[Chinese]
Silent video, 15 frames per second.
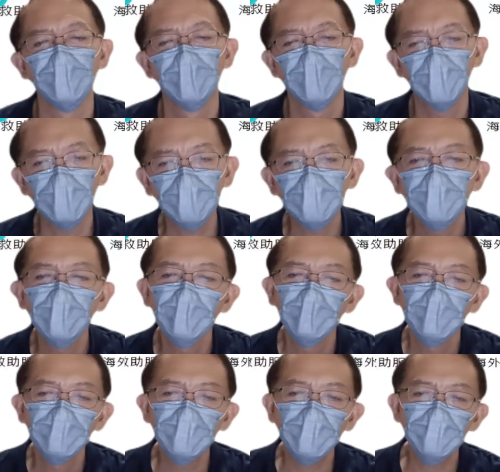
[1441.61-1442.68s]
好，
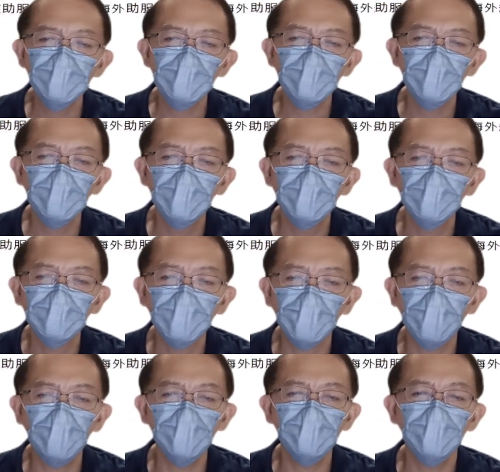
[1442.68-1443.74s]
那这个台
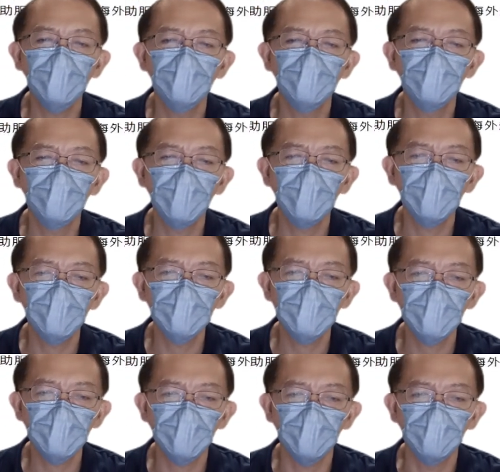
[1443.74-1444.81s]
湾的富邦跟
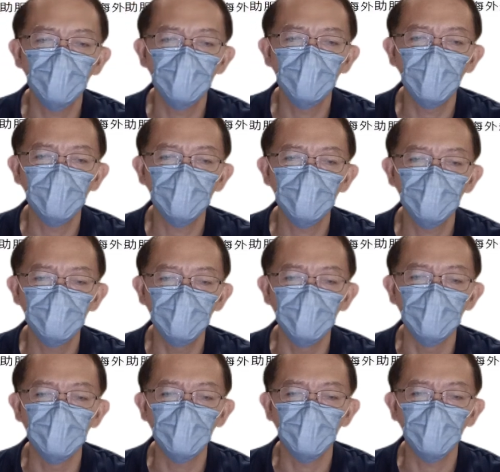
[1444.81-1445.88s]
香港富邦去
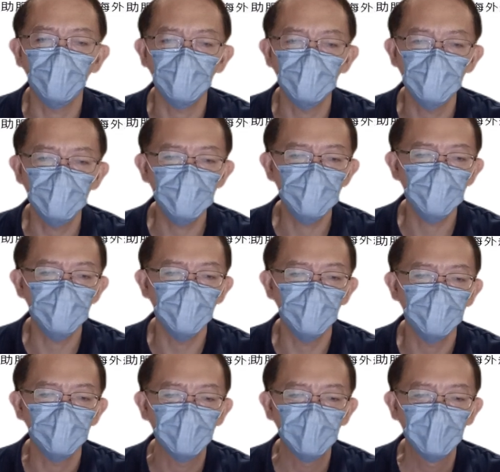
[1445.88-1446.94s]
比较的话，其实
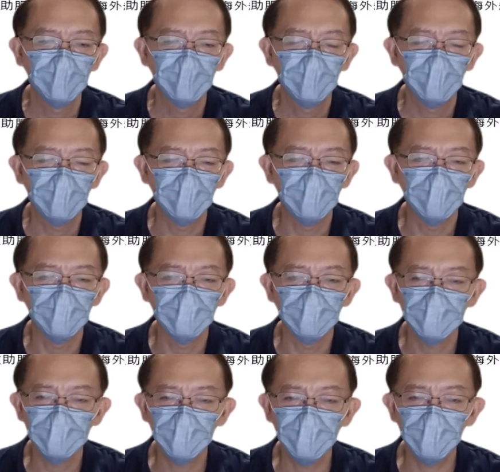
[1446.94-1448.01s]
呢，呃，
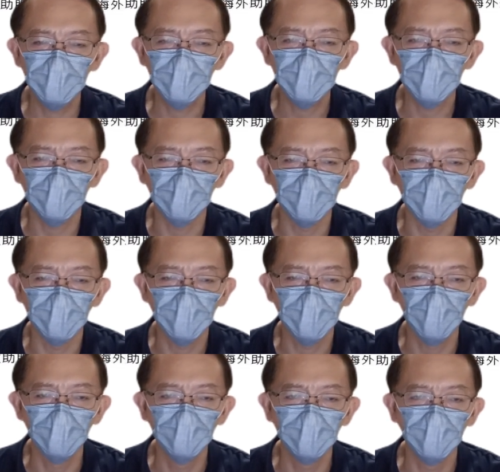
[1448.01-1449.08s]
各种的
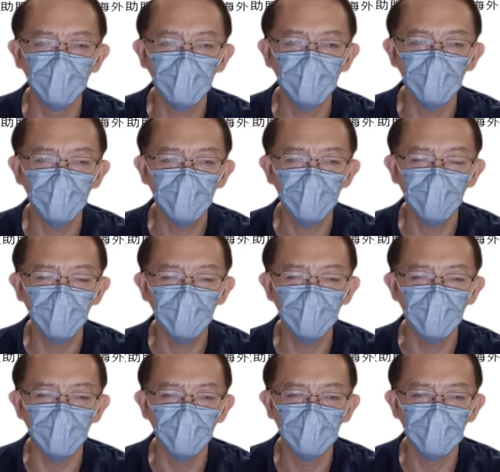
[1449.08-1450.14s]
功能跟规
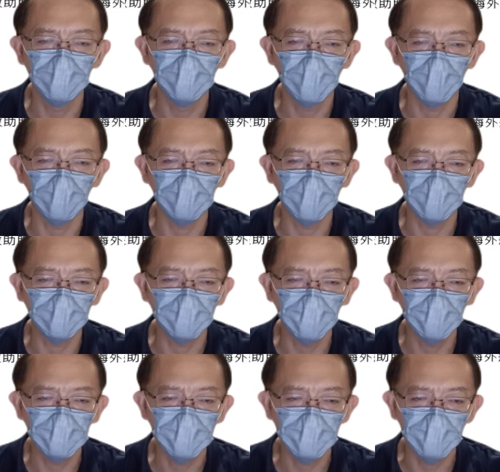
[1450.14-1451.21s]
格或者保单的
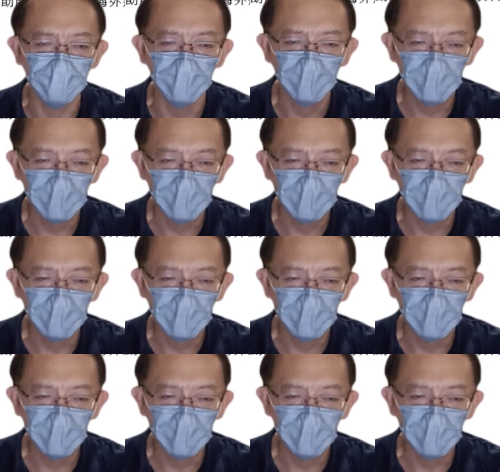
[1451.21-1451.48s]
特色。